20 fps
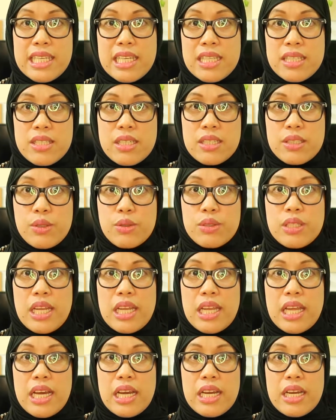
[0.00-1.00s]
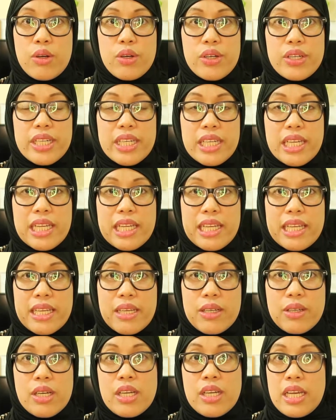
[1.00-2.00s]
I-insert ko na lang or
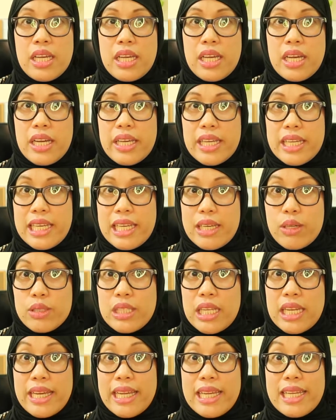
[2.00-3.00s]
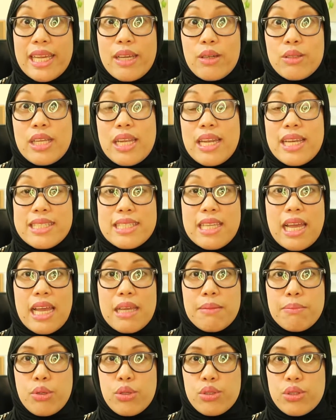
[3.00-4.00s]
i-click uh, i-click ko na lang, ilagay ko na lang
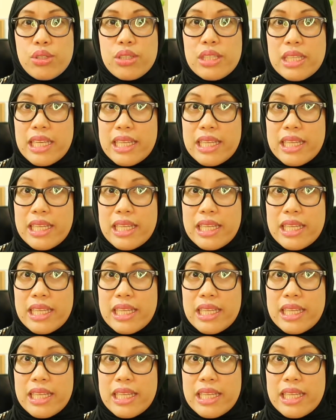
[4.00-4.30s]
sa i button.